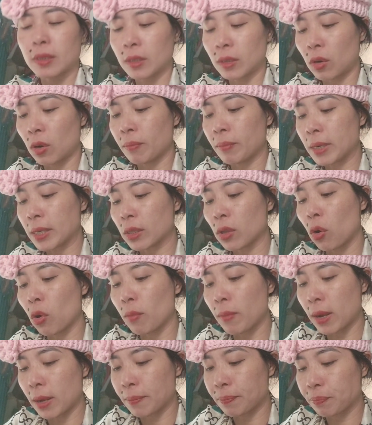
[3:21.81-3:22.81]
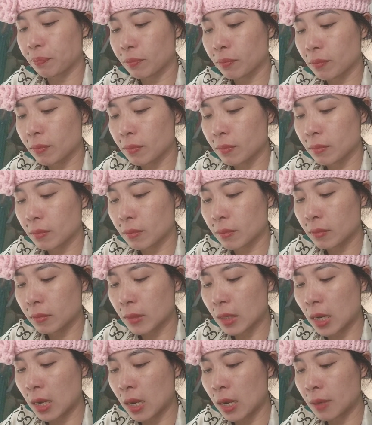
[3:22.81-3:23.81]
cái con mì tôm á
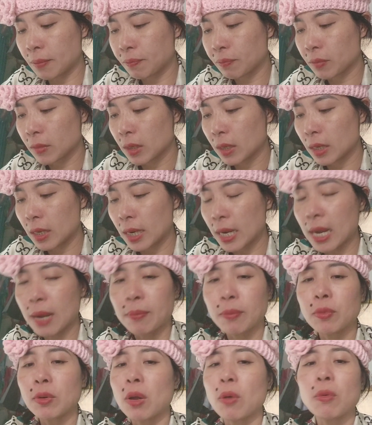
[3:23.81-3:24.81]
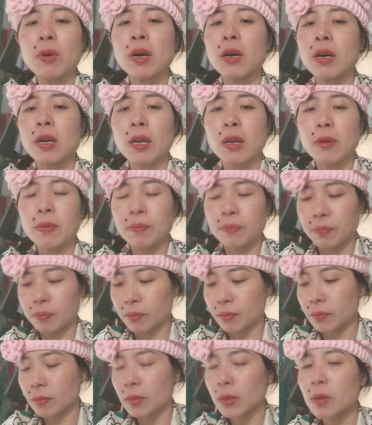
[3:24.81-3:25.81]
à, em cũng đâu có ưa đâu
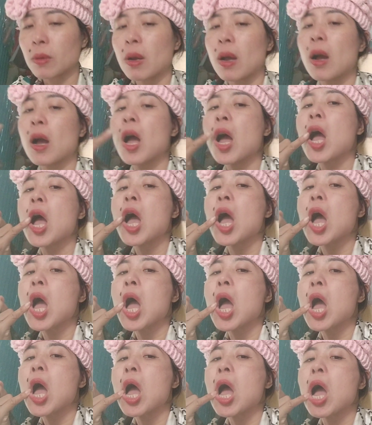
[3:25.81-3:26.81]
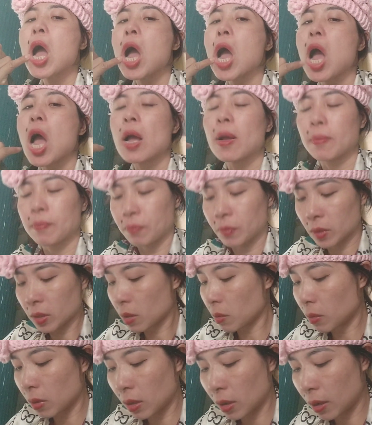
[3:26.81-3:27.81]
đúng không
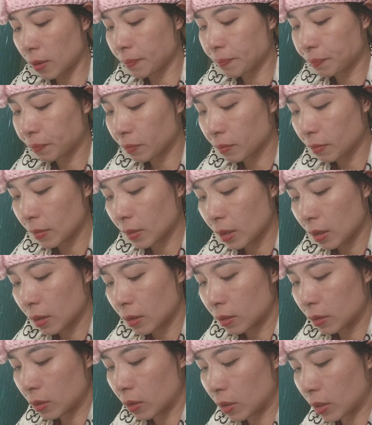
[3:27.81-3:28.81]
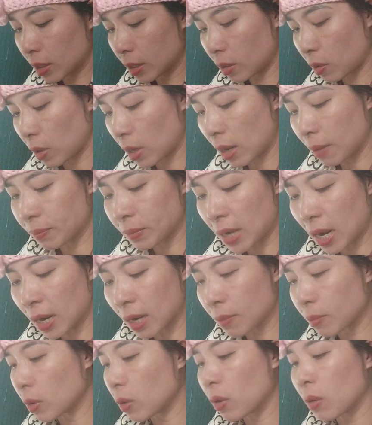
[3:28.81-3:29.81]
không mưa rồi cái con làm
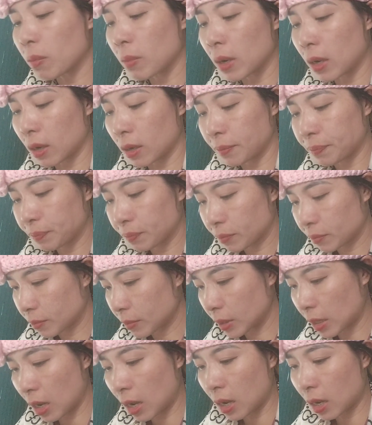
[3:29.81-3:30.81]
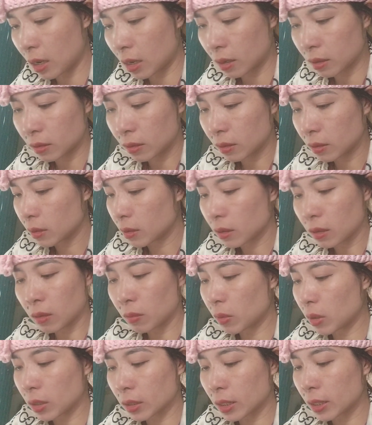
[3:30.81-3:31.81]
răng em cũng không mưa à,
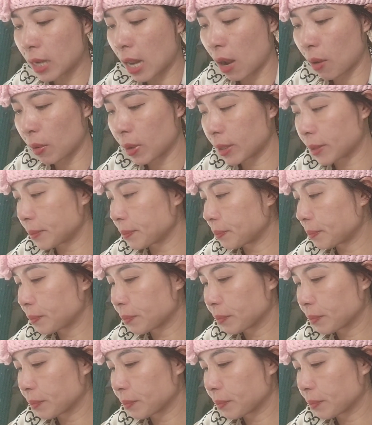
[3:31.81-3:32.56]
không mưa tí nào hết